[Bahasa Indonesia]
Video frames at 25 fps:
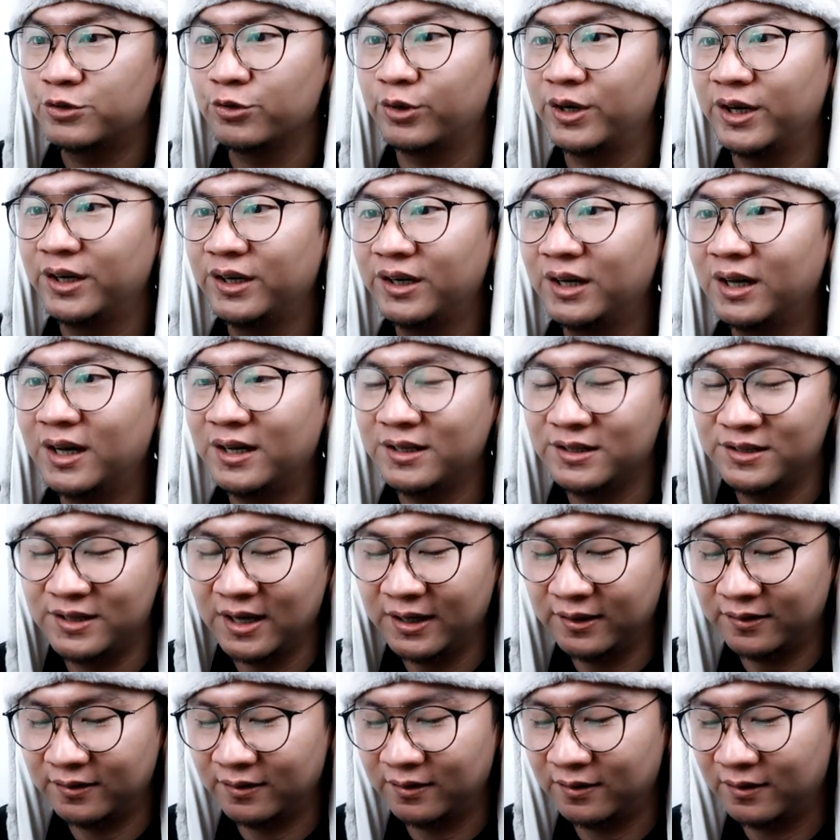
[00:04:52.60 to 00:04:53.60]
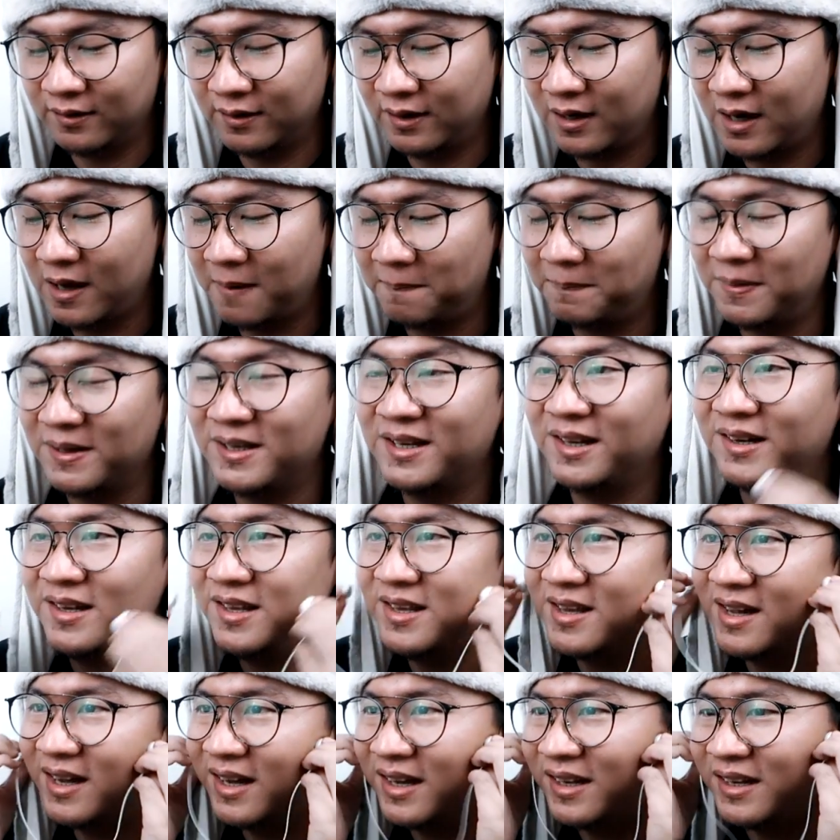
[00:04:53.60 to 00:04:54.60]
featuring dengan Jad Apa
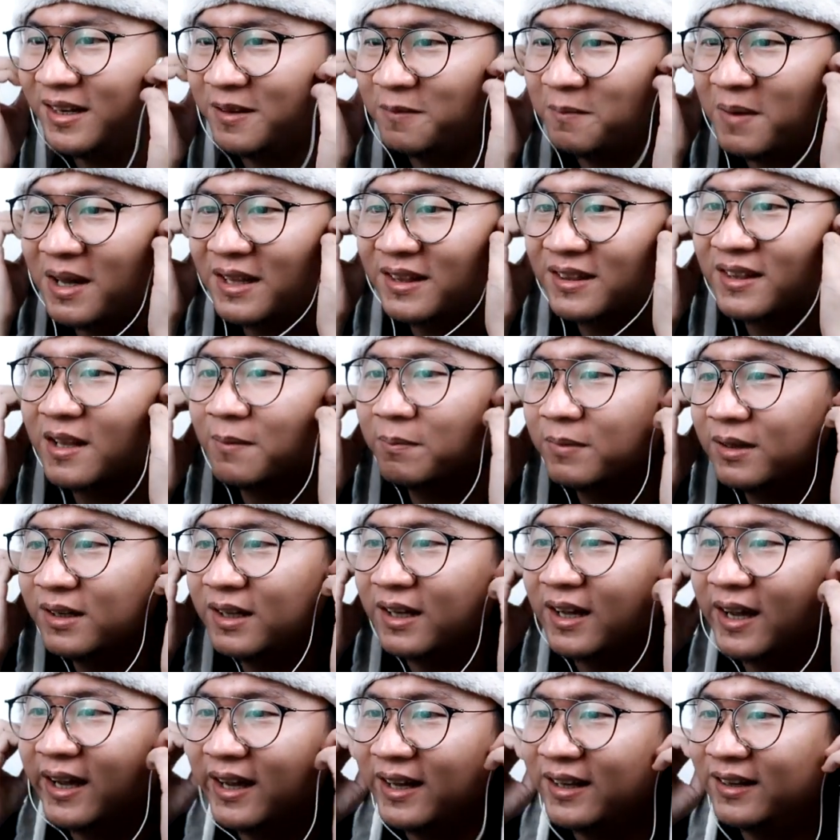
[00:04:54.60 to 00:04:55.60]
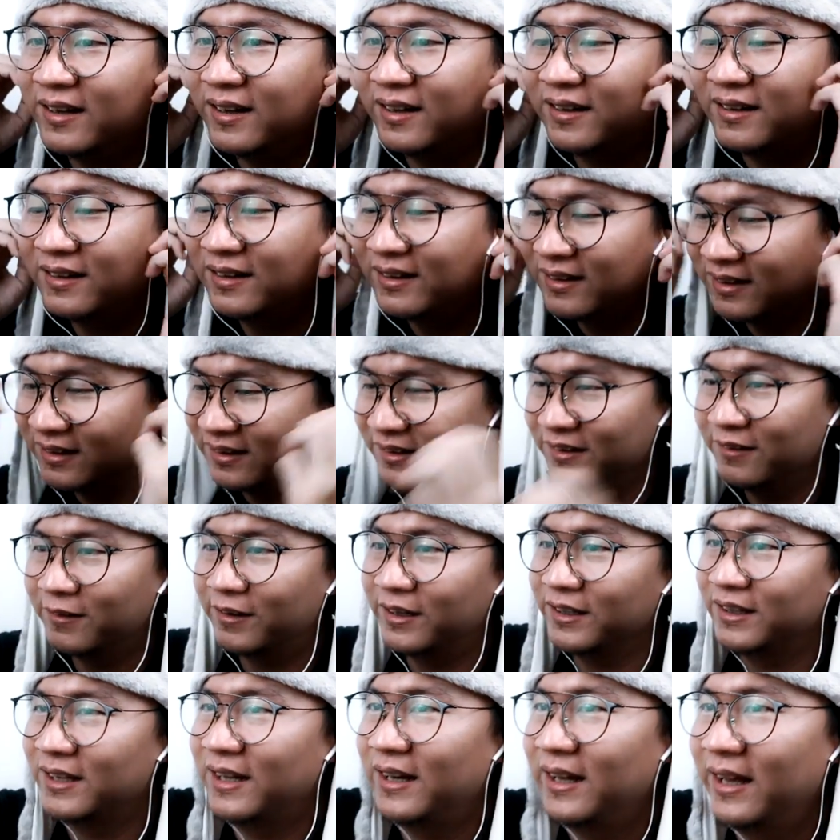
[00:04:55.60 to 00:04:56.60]
jadinya ini? Mantap ini kayaknya
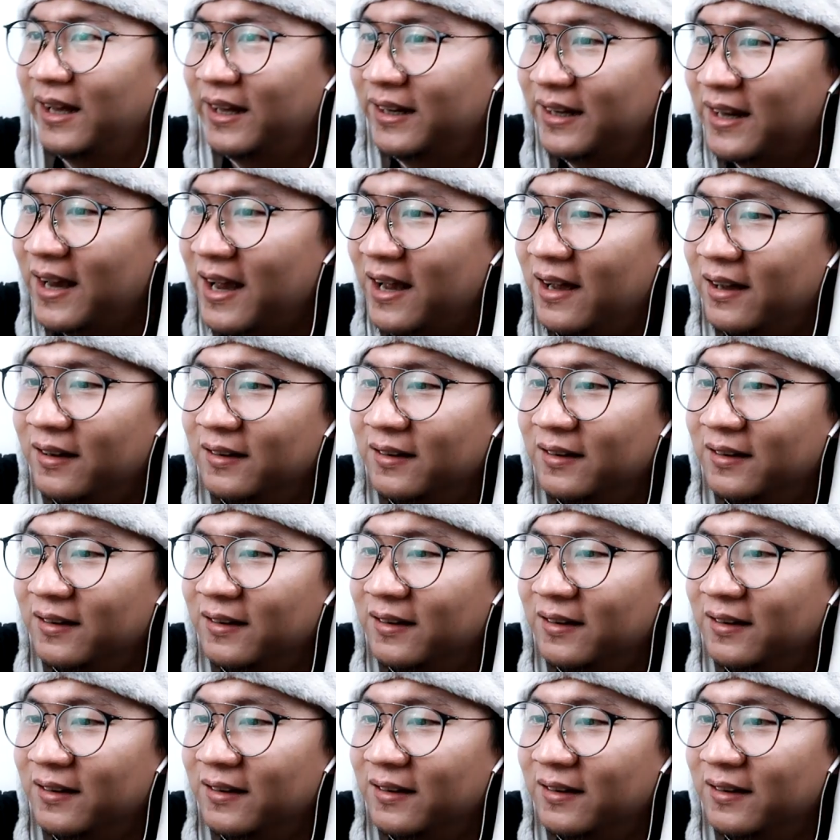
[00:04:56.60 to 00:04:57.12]
Yuk kita lihat ya